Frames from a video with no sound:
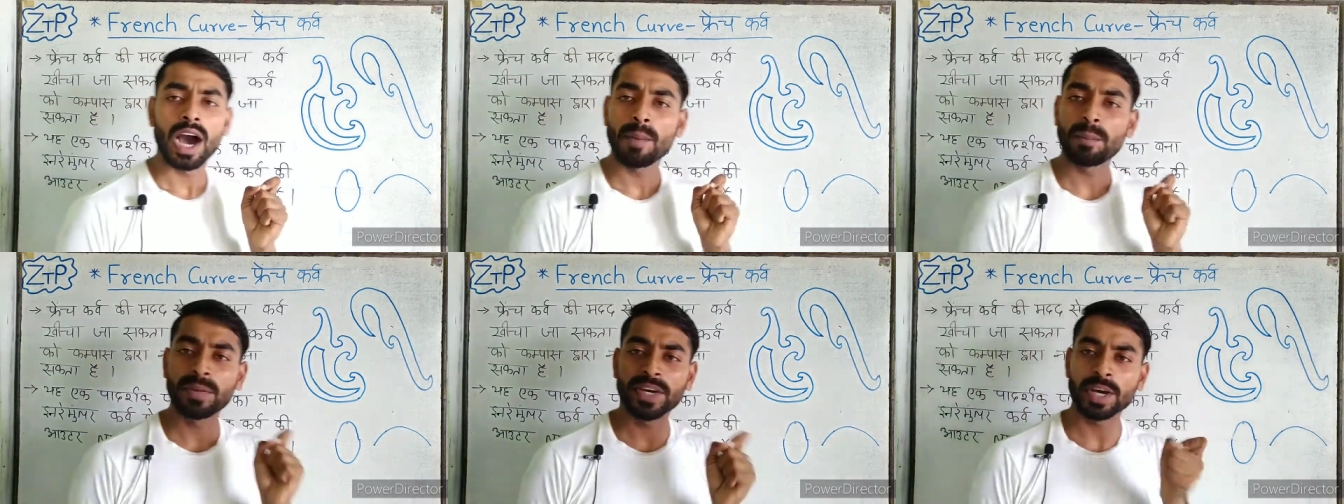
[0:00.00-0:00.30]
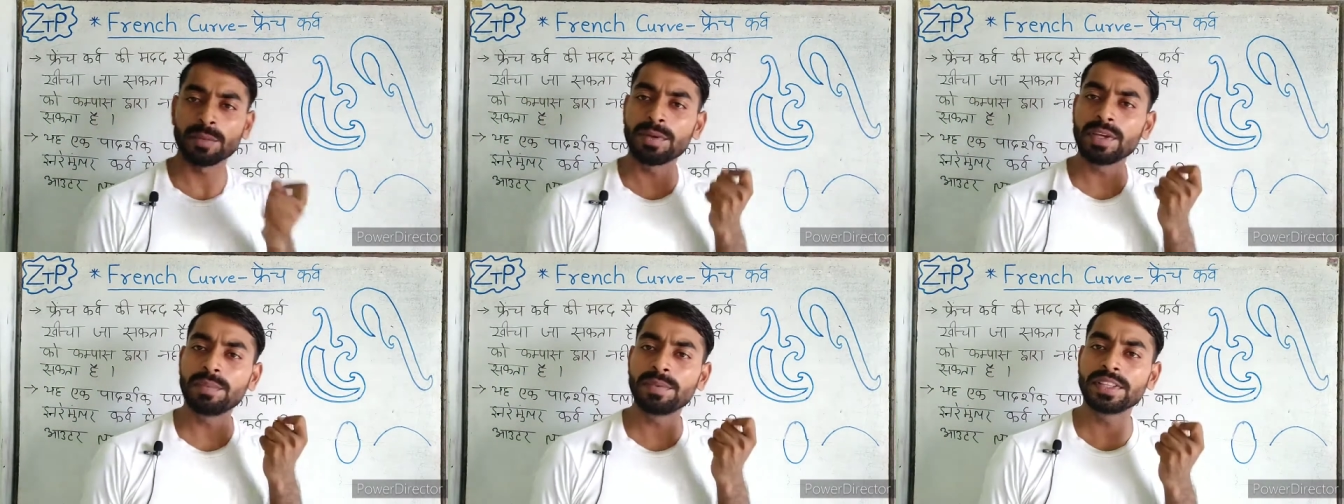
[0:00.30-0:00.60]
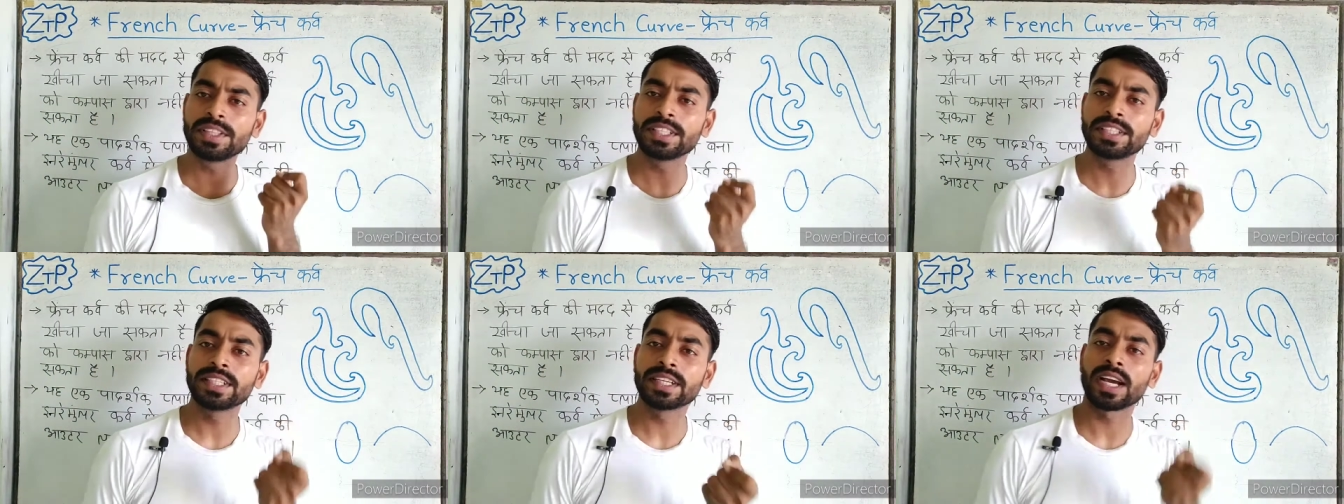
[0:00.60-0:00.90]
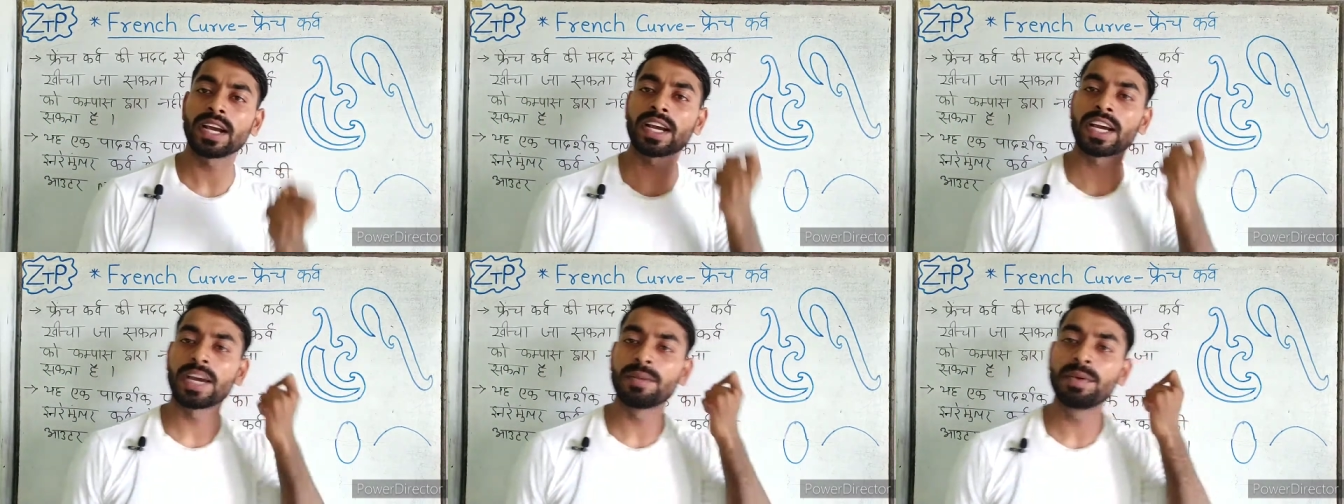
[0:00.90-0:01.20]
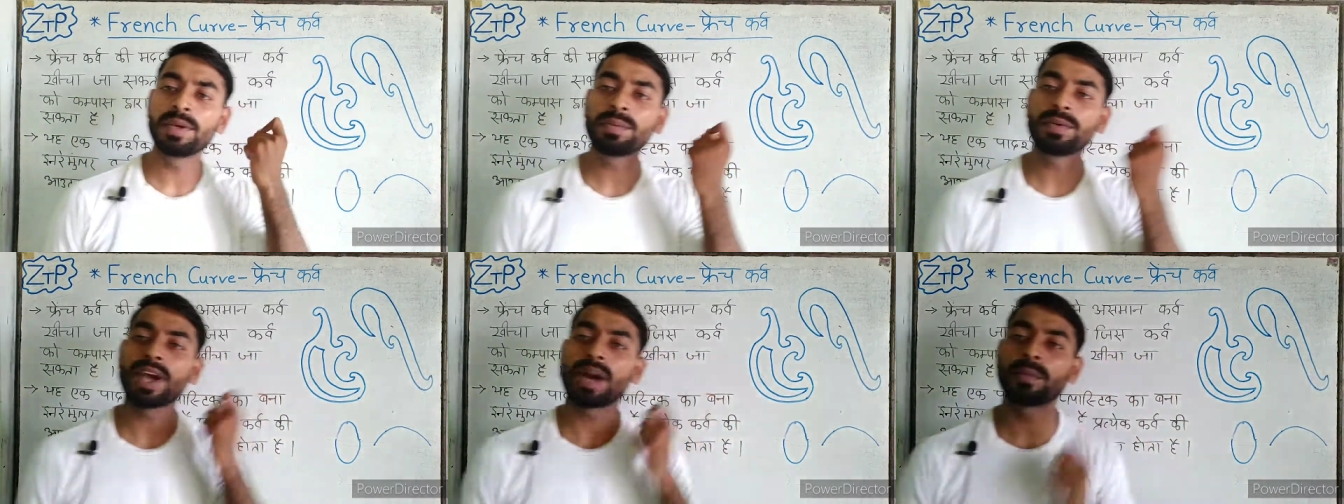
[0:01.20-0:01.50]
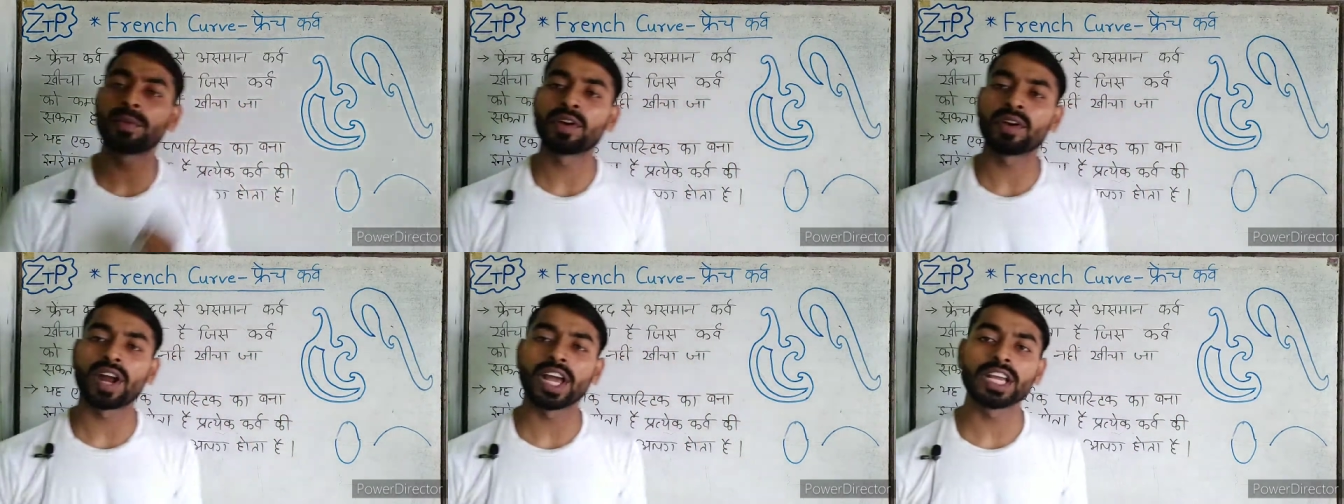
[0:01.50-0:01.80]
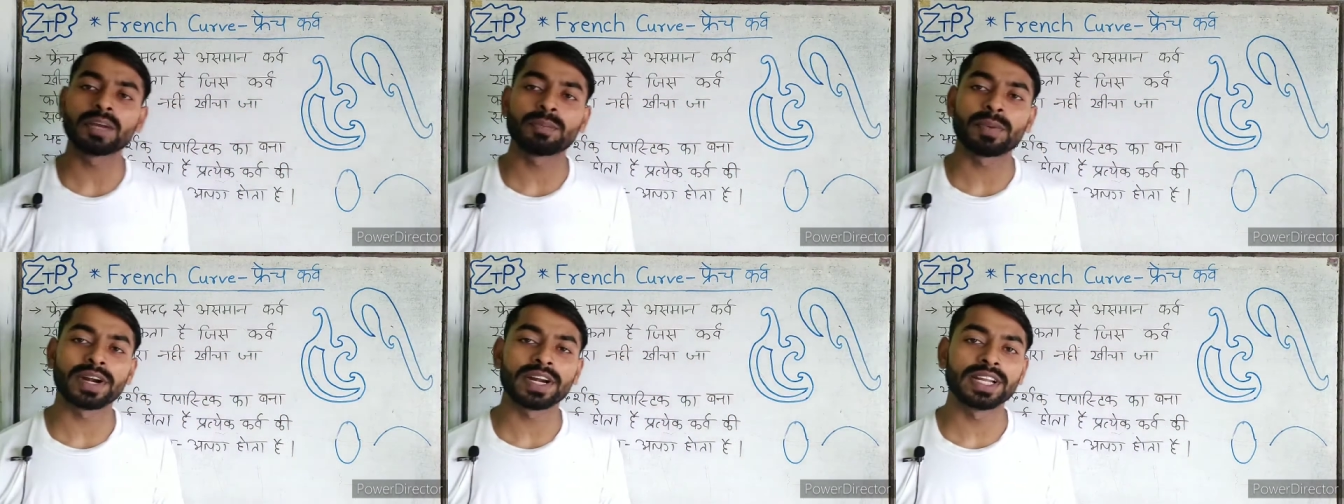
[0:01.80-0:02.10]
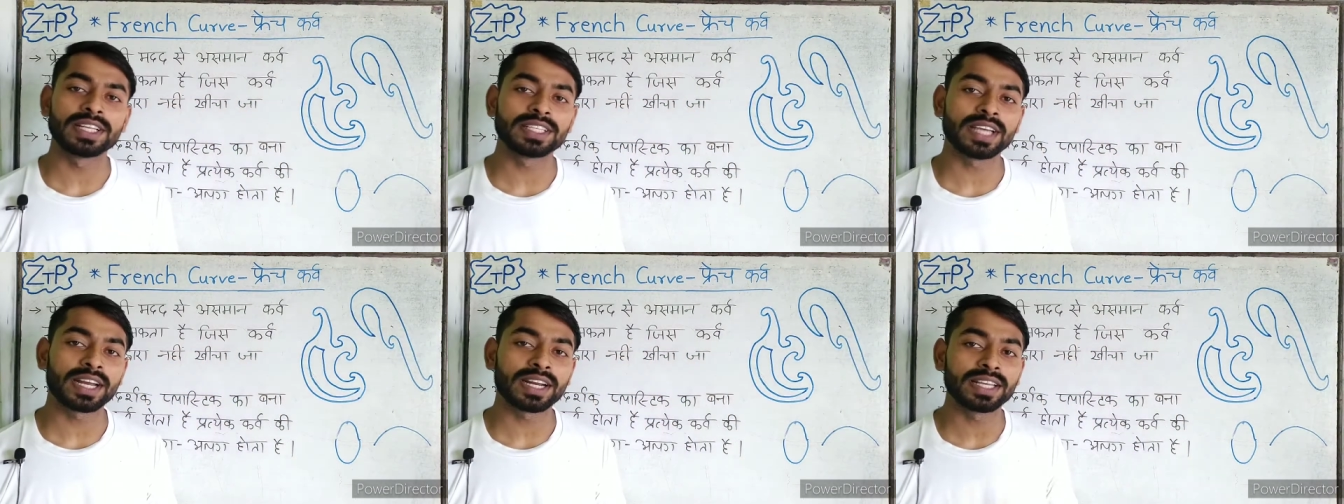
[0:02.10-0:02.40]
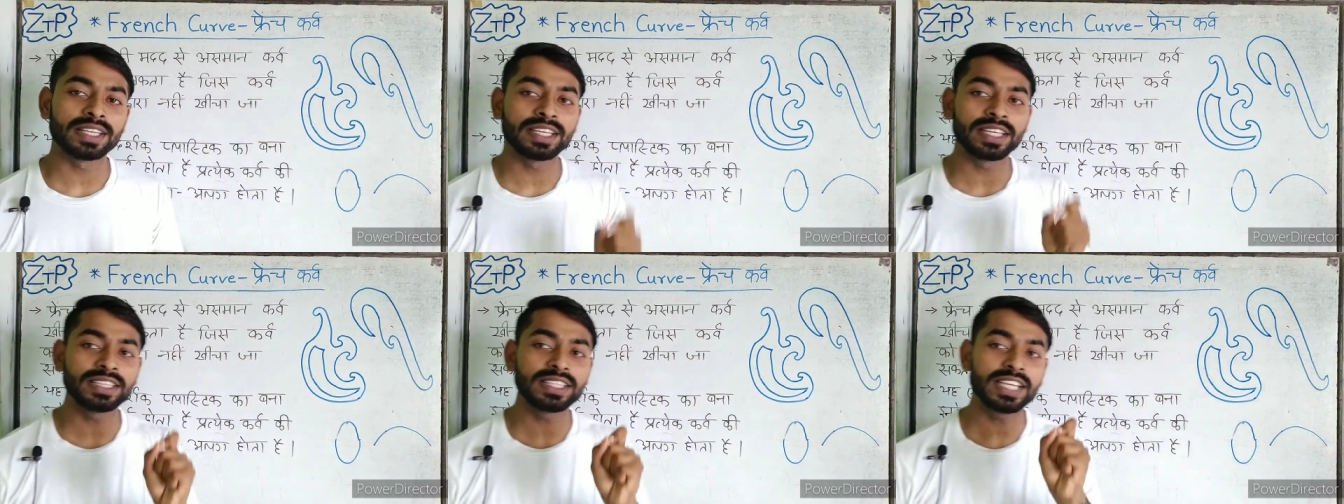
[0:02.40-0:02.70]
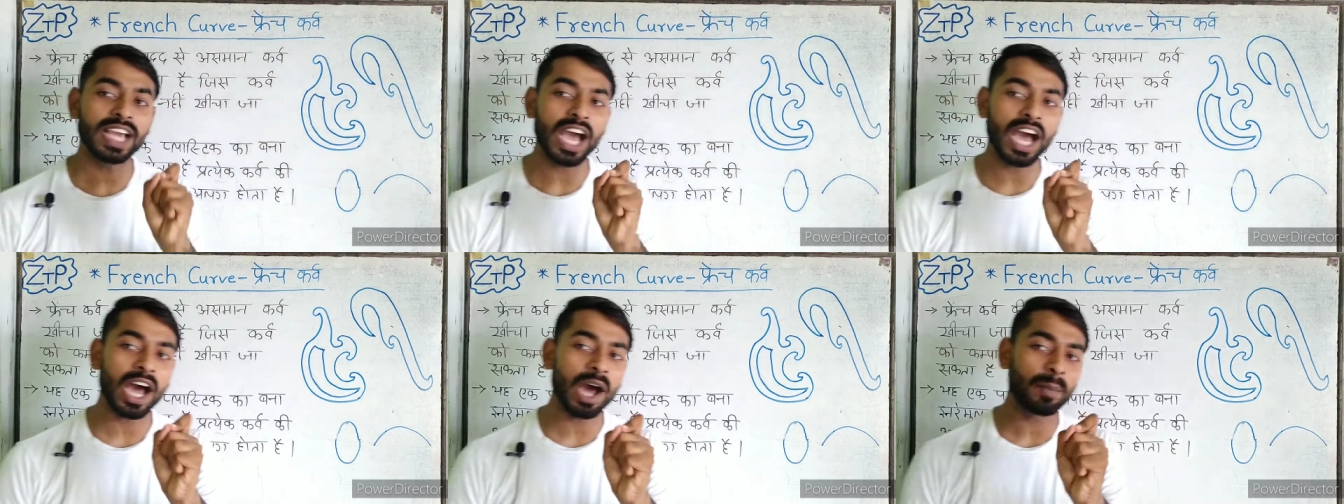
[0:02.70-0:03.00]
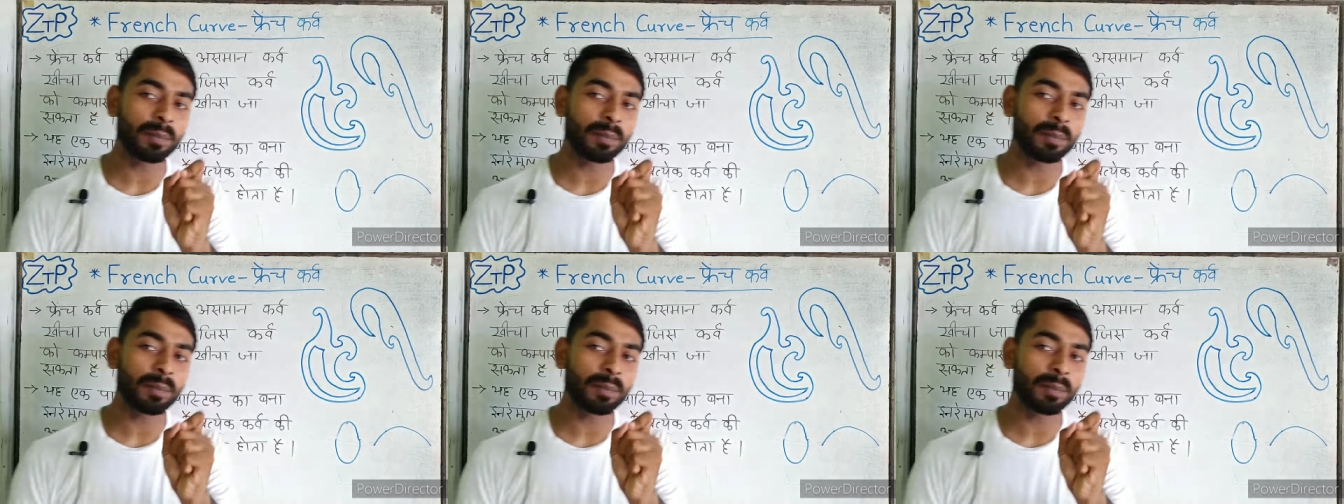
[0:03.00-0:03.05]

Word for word: आप कभी भी दीजिएगा कभी भी आप ड्राइंग पढ़ने जा रहे हैं यदि